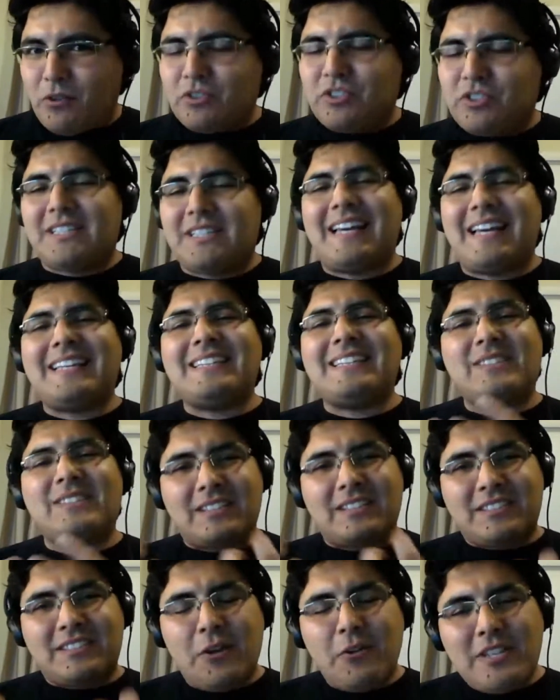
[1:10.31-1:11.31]
ou seja,
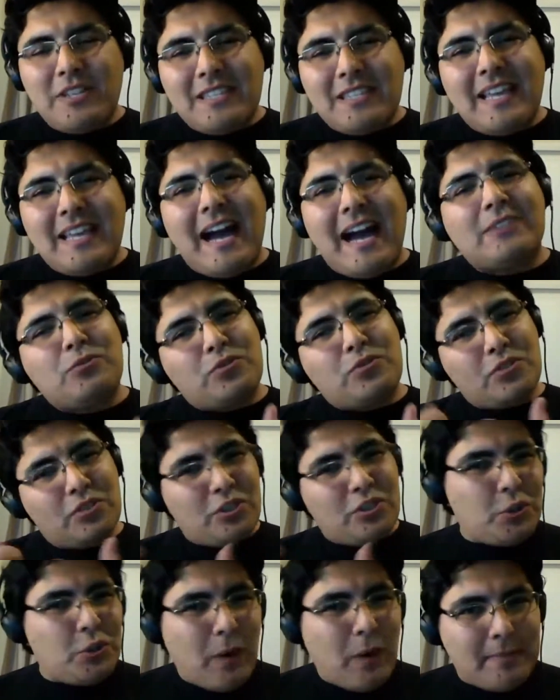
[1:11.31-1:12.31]
extração de dados
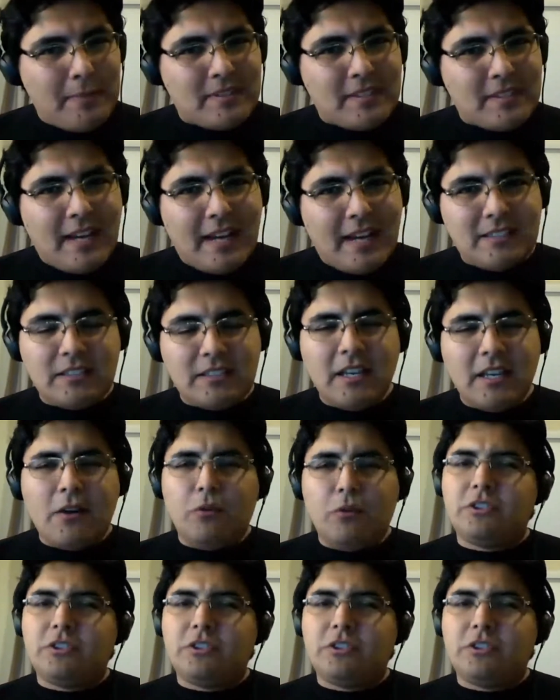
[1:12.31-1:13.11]
de websites,